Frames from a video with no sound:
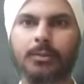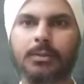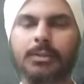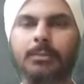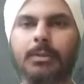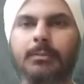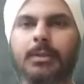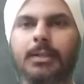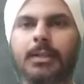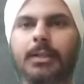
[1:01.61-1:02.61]
उसने सपने
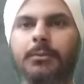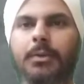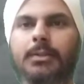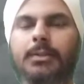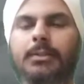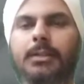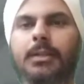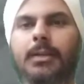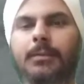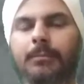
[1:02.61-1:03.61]
में देखा कि वह एक तितली
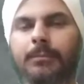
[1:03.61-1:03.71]
है